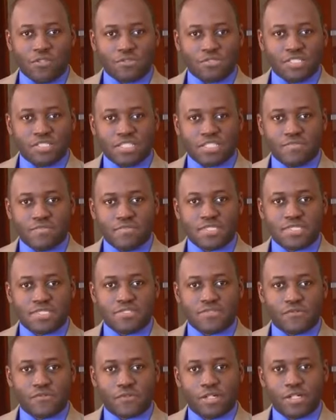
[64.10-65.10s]
cette
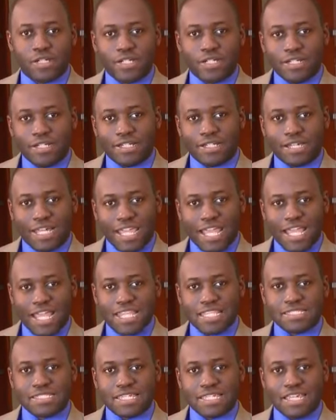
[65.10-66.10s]
émission
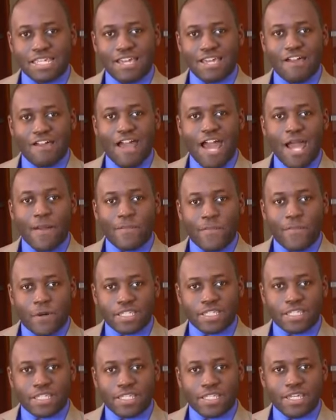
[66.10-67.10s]
réalisée à
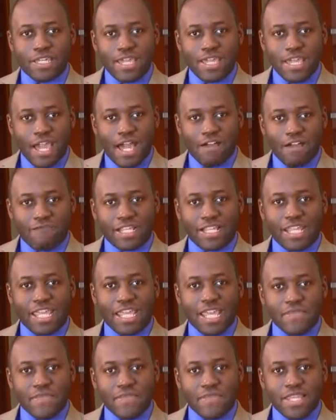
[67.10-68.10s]
Bangui avec
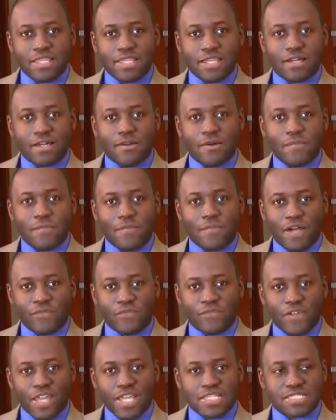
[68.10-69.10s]
Émile
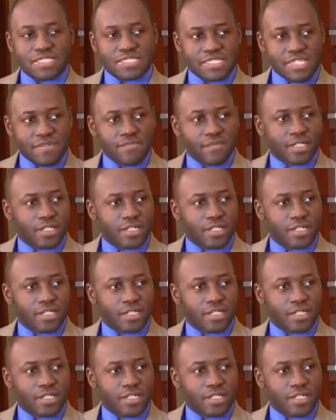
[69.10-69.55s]
Parfait Sim.